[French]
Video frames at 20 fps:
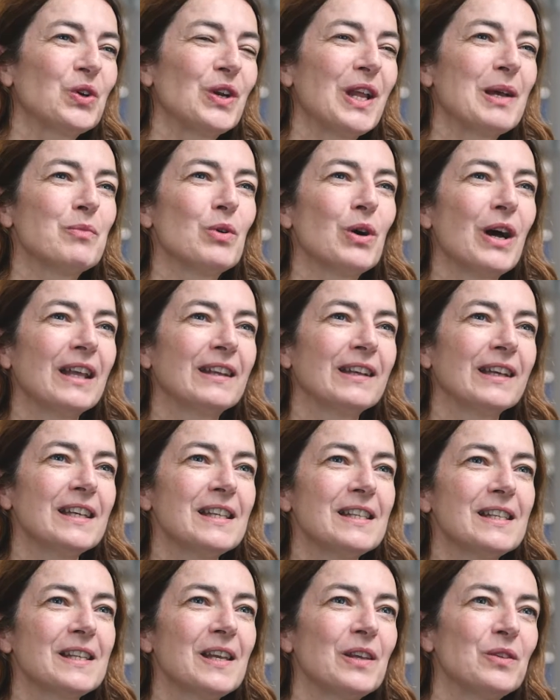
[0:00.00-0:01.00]

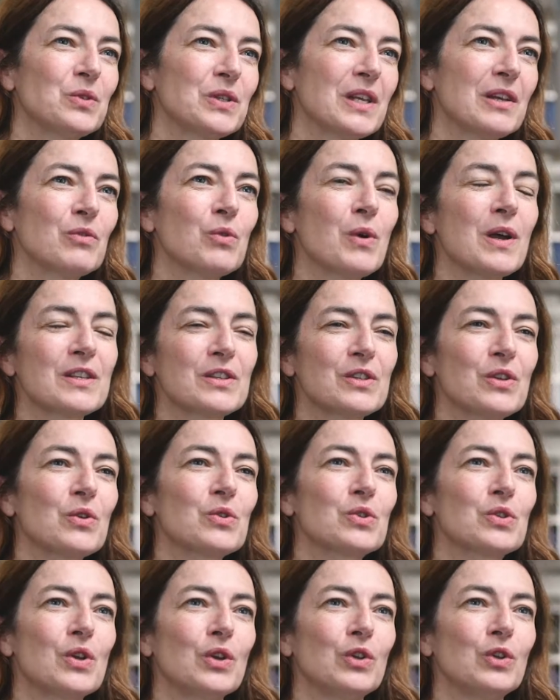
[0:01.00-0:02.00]
collaboratrices, nous avons un
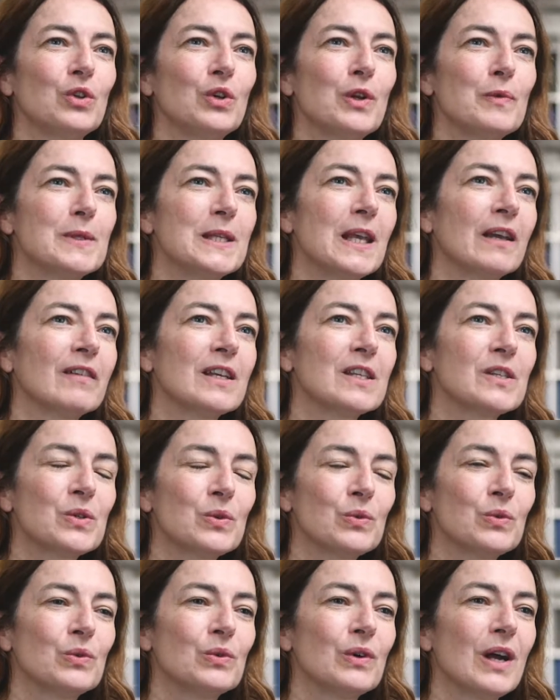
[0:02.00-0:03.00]
sens de
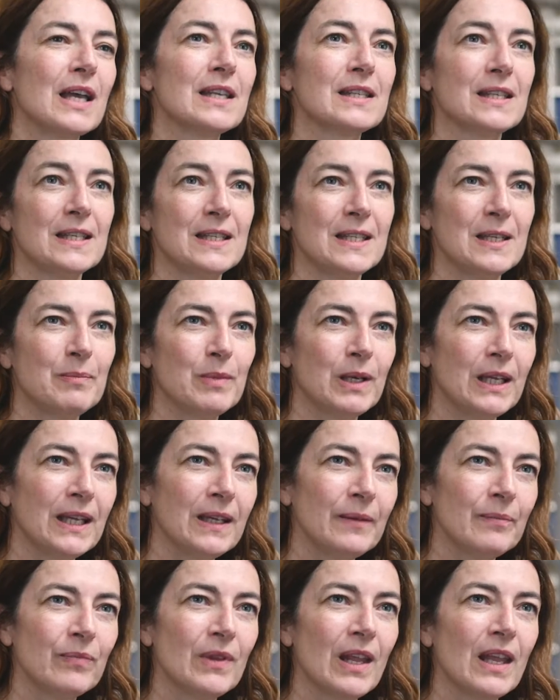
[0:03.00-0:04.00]
l'observation assez ciblé